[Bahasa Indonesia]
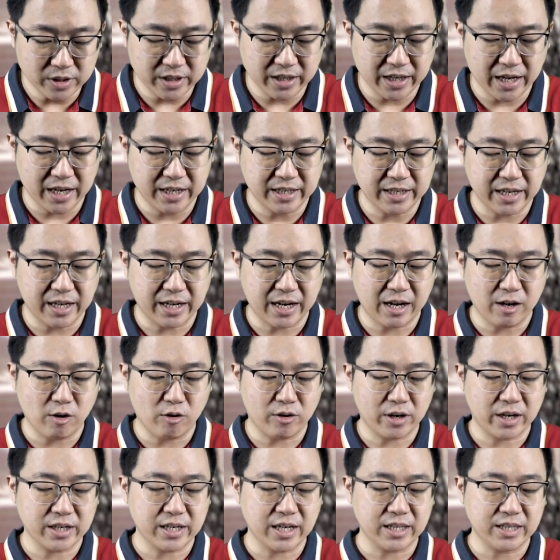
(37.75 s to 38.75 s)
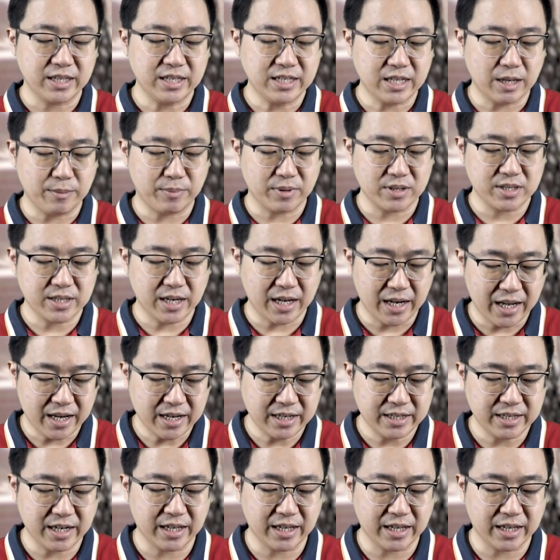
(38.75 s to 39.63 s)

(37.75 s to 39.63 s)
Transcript: dengan darah orang yang tidak bersalah